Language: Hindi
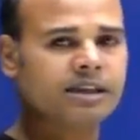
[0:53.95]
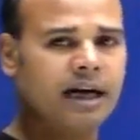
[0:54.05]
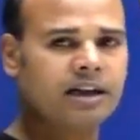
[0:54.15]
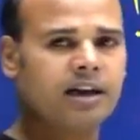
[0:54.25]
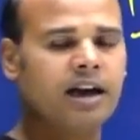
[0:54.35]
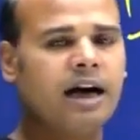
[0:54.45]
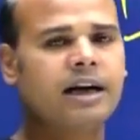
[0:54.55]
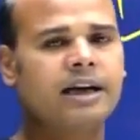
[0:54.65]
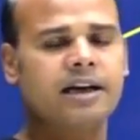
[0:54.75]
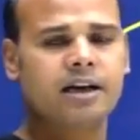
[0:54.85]
60
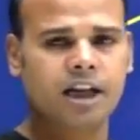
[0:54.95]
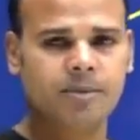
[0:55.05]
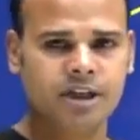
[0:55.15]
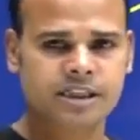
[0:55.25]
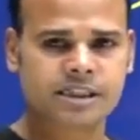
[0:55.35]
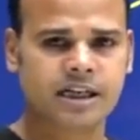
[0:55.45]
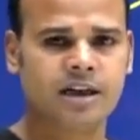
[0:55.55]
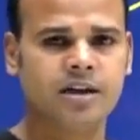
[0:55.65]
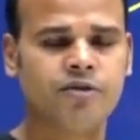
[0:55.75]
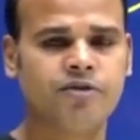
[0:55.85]
लाख के करीब इसका
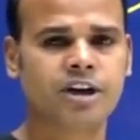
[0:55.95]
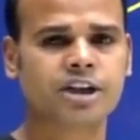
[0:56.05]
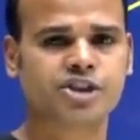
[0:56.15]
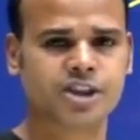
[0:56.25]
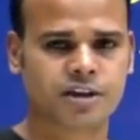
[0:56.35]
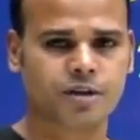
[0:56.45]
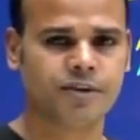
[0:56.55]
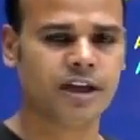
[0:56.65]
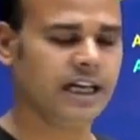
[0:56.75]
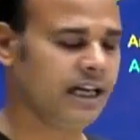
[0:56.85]
वर्ग
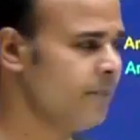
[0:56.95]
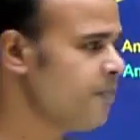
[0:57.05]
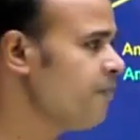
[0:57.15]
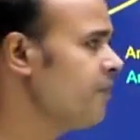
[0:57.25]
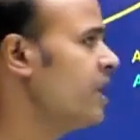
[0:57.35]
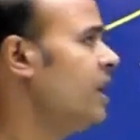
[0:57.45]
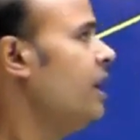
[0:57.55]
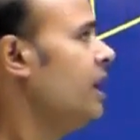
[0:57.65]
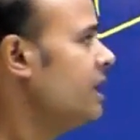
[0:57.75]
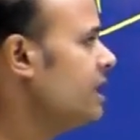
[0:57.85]
क्षेत्रफल है
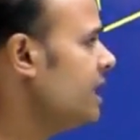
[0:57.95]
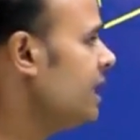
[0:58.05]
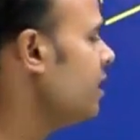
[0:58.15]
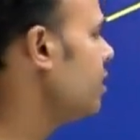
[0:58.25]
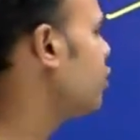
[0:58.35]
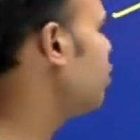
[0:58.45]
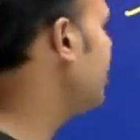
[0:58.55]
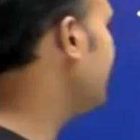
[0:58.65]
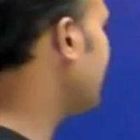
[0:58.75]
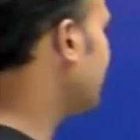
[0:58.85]
ये
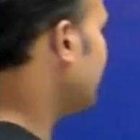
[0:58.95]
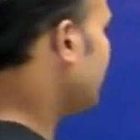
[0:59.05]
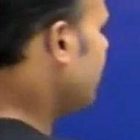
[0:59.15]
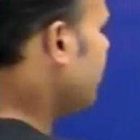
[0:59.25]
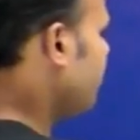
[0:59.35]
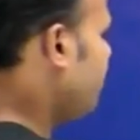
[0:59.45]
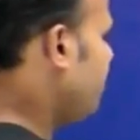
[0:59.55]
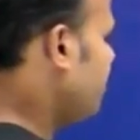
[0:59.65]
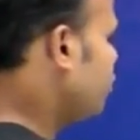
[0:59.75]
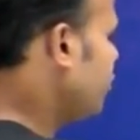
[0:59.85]
दुनिया के
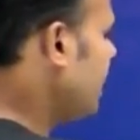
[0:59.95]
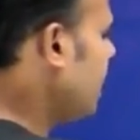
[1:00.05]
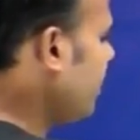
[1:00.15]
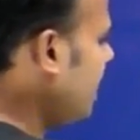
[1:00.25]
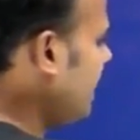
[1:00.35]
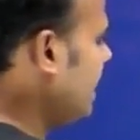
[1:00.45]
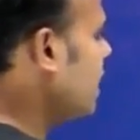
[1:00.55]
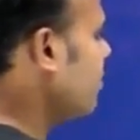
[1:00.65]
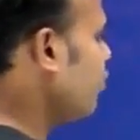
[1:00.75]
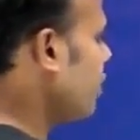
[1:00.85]
दुनिया में यानी
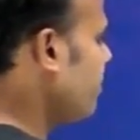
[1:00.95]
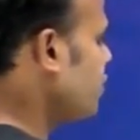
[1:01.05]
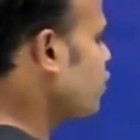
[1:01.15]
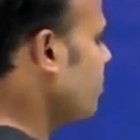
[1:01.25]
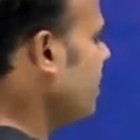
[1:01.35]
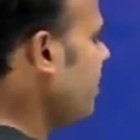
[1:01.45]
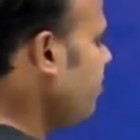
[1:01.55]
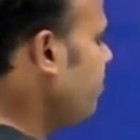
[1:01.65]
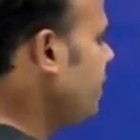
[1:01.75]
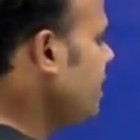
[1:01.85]
कि पूरे विश्व में
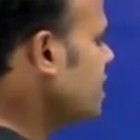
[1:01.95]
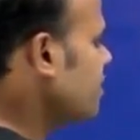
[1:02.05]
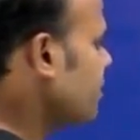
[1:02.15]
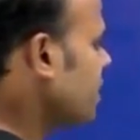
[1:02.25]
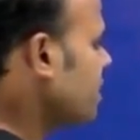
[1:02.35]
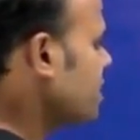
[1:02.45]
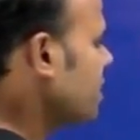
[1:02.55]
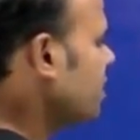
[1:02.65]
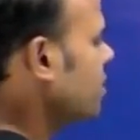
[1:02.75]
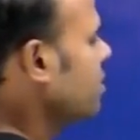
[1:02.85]
20
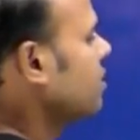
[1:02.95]
प्रतिशत